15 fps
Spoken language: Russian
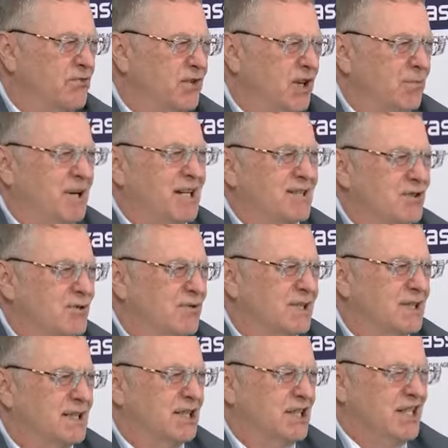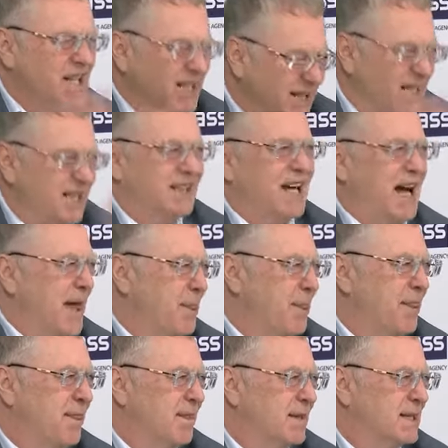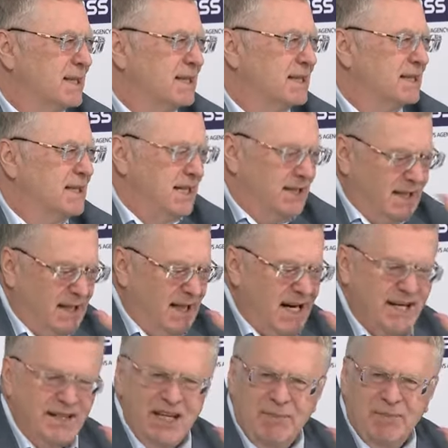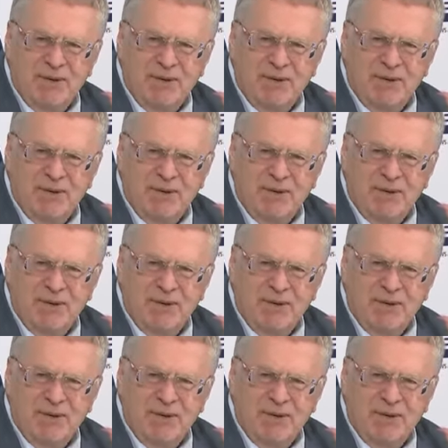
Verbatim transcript: информацию. Никогда. Это гарантия